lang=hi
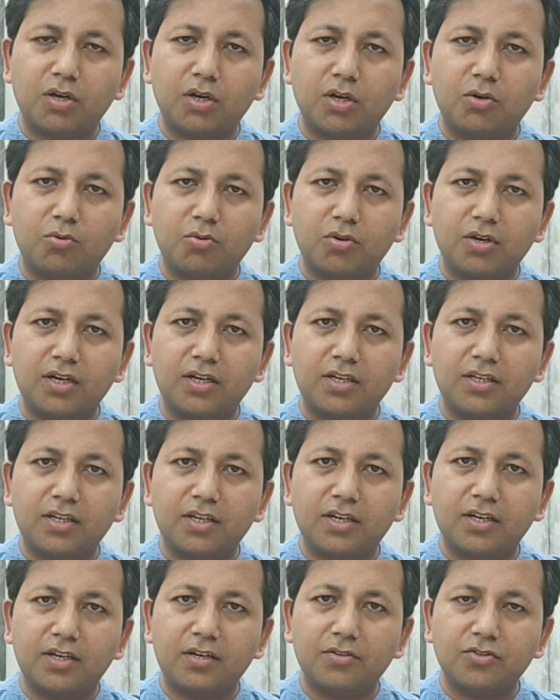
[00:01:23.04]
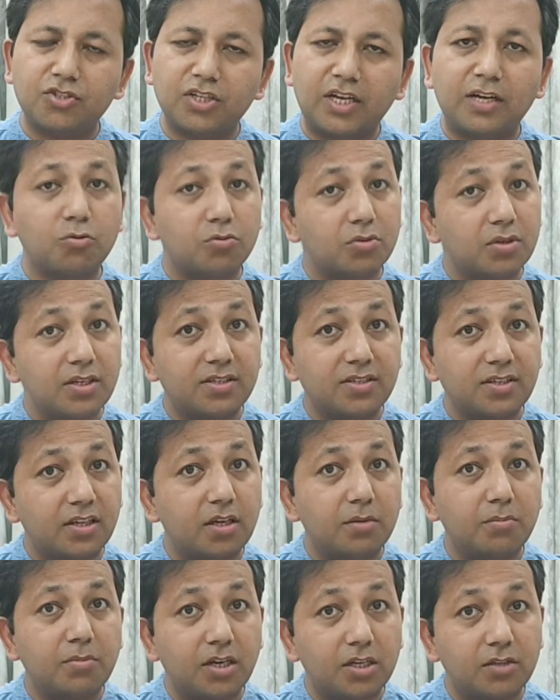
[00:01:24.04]
सुना होगा या शायद उतनी
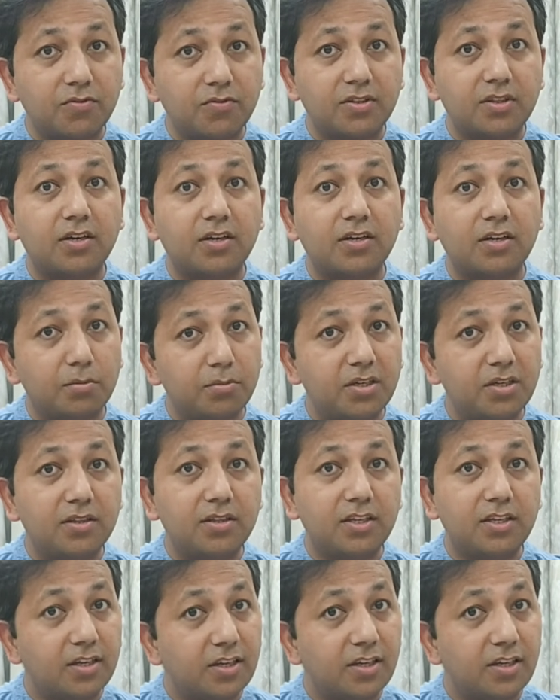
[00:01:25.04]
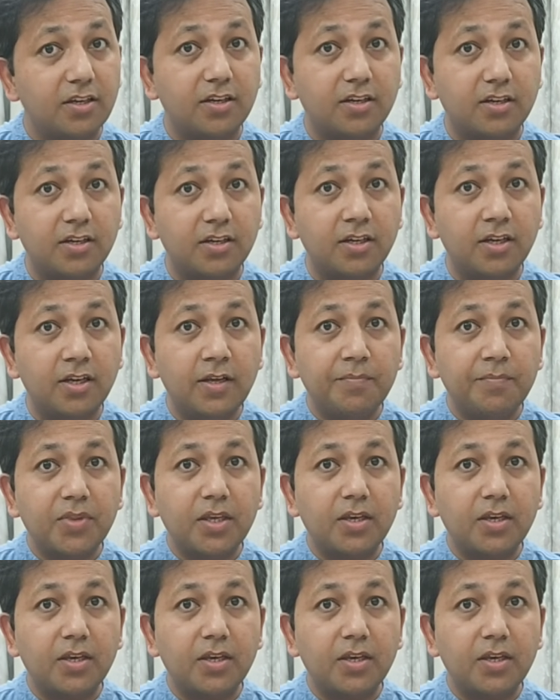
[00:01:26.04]
ज्यादा महत्वता कभी दी नहीं गई